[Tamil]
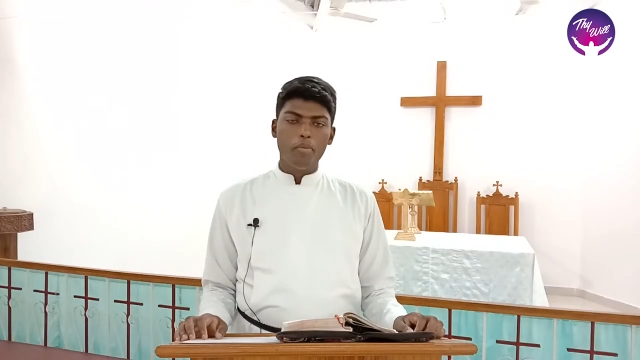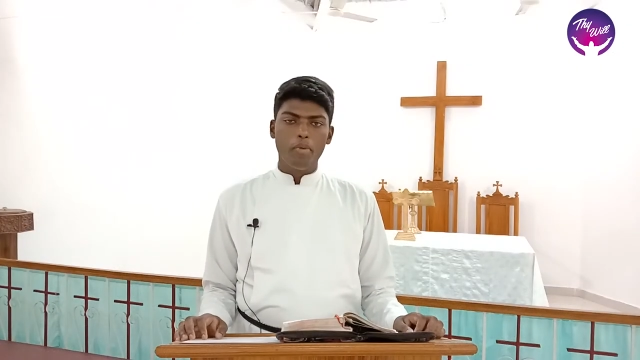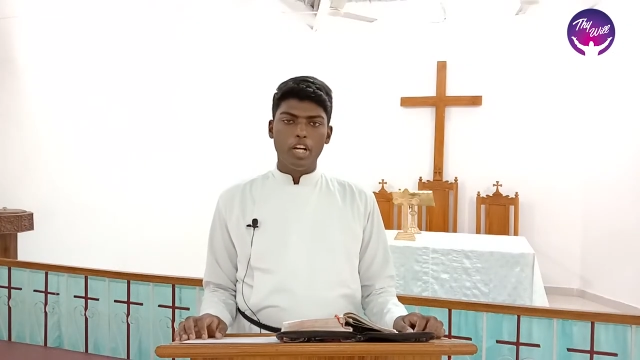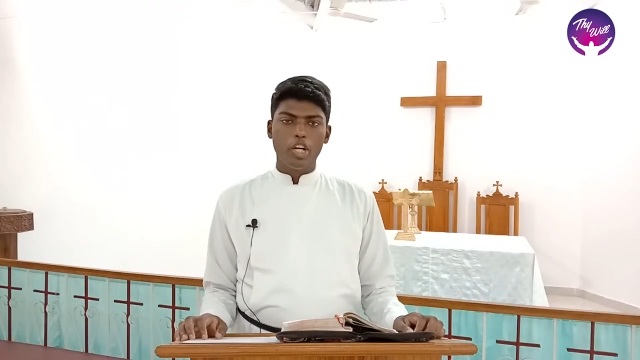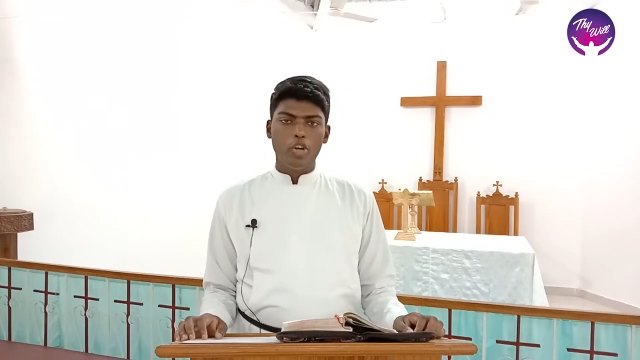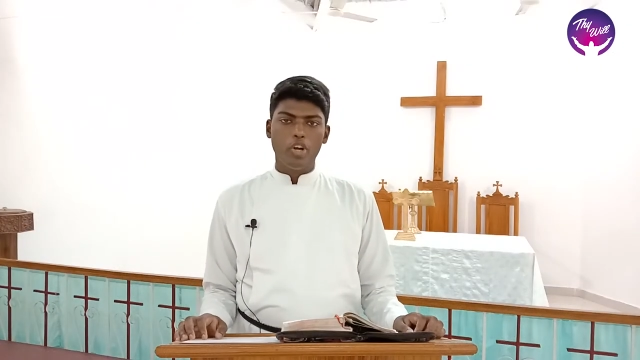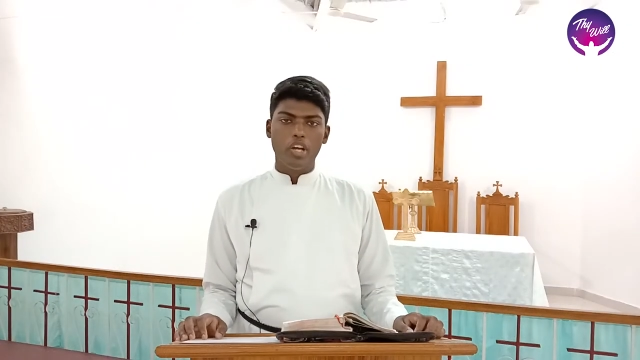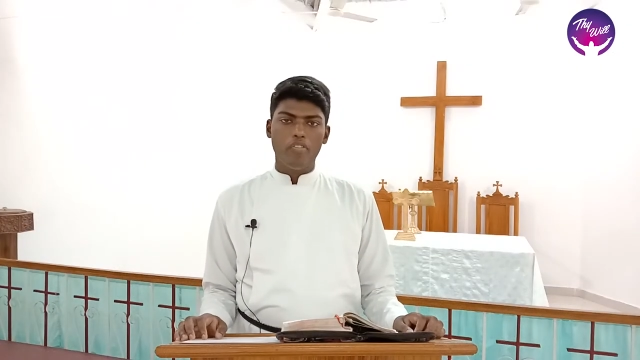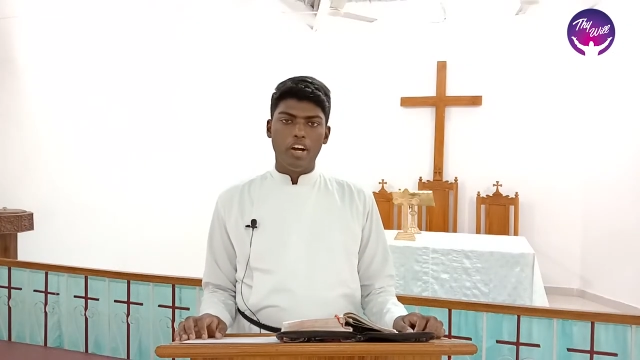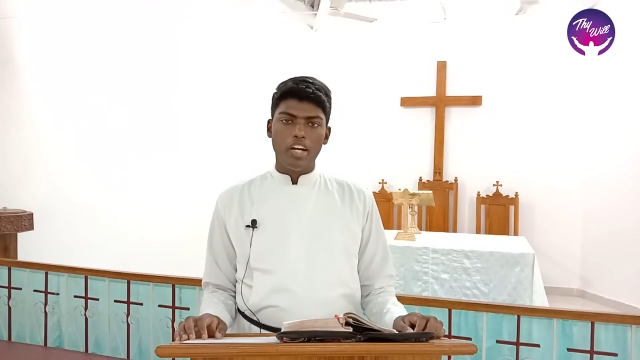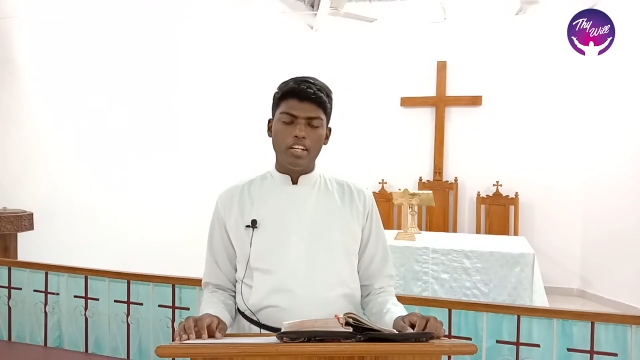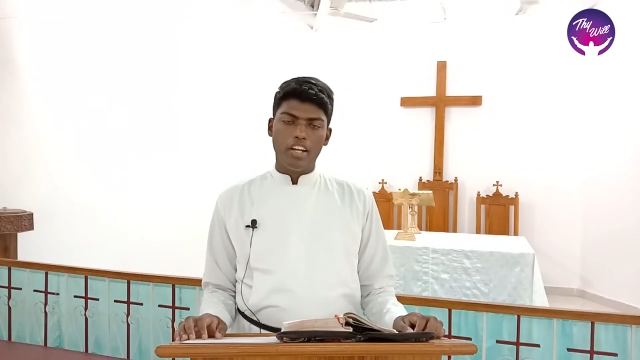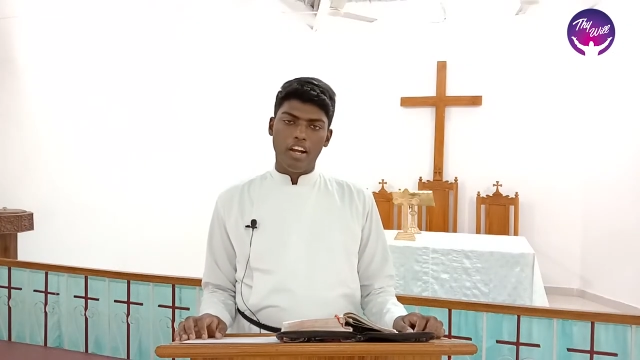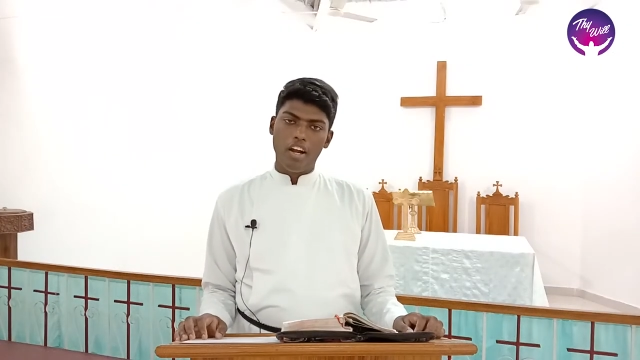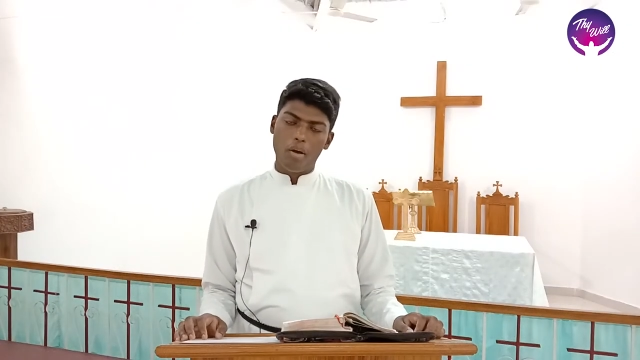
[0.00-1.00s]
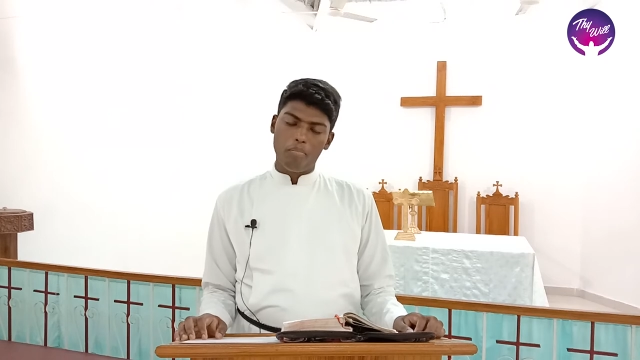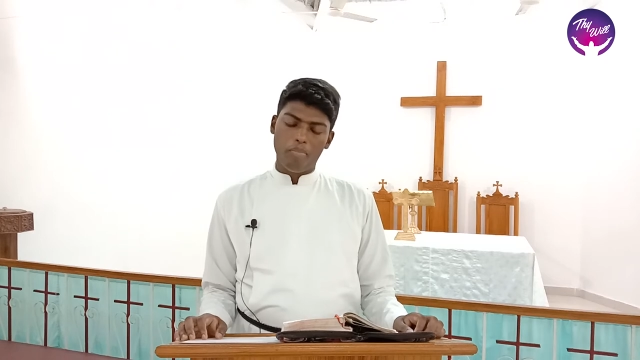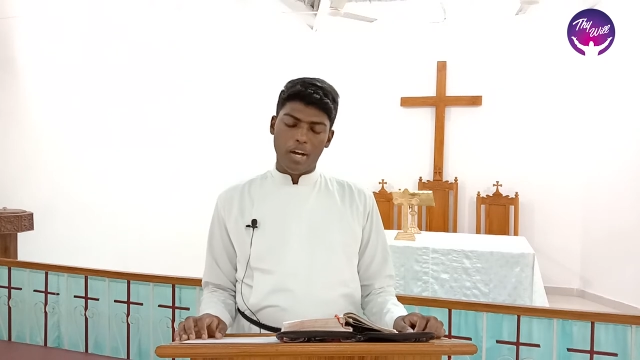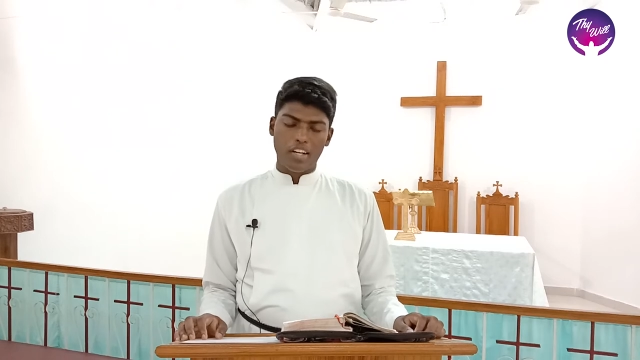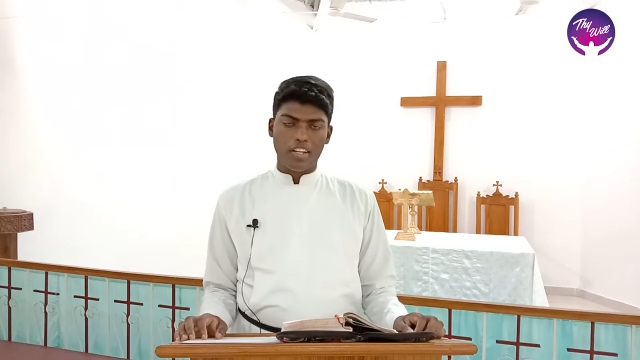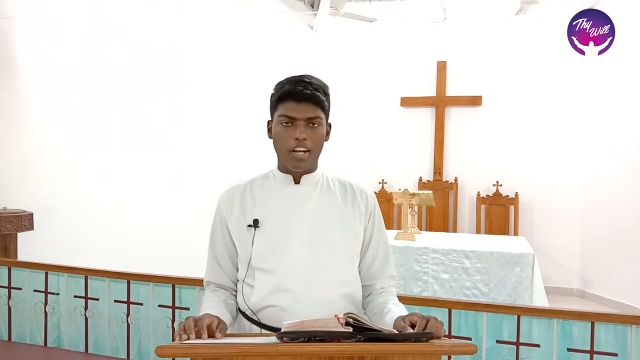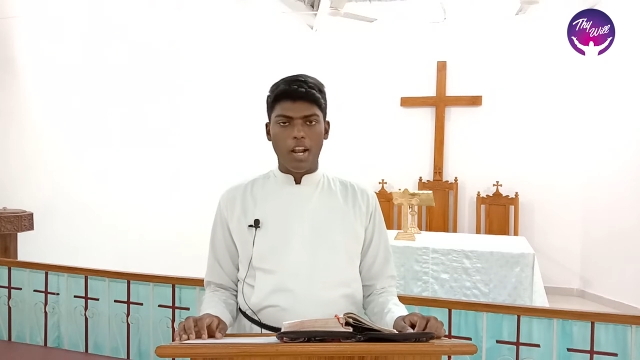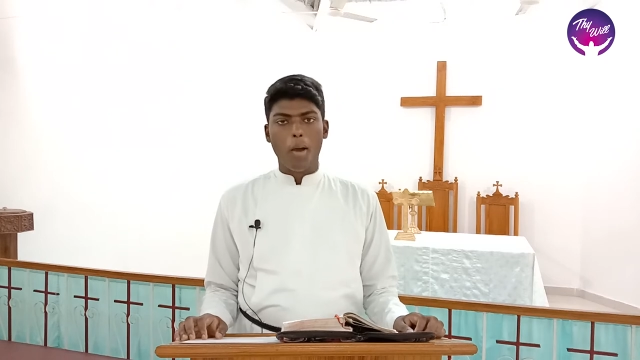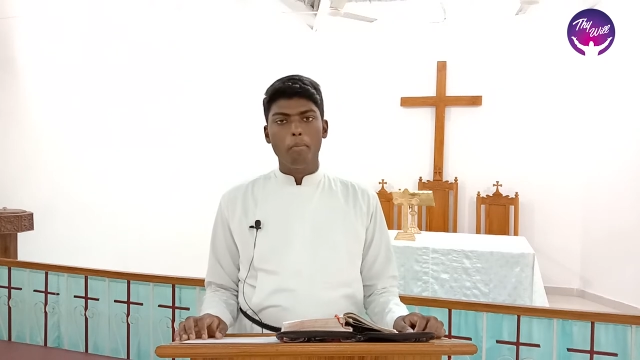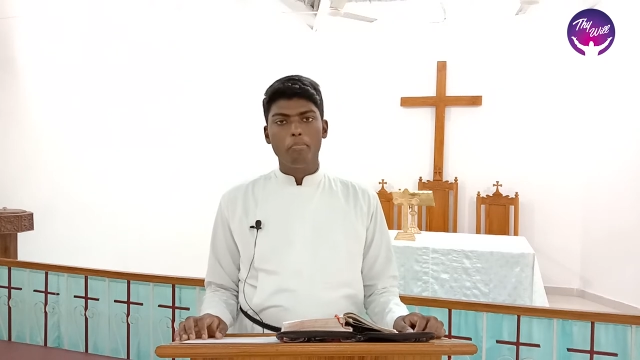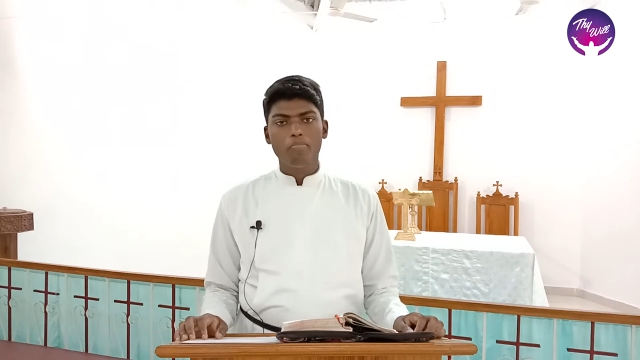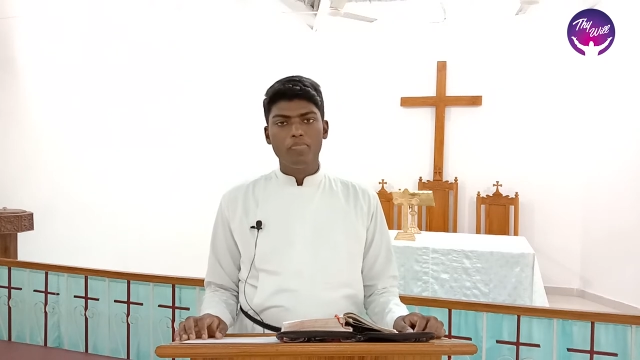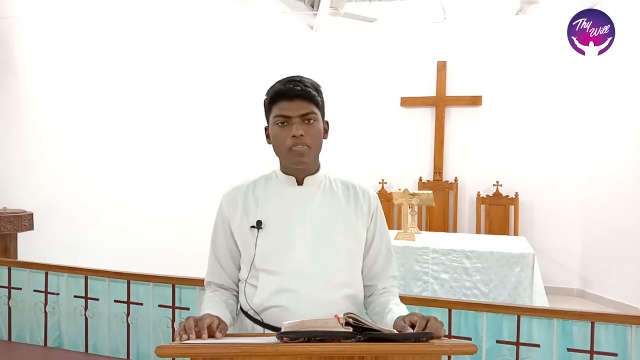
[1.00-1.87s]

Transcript: மக்களுடைய வாழ்க்கையிலே நாம் பார்க்கலாம்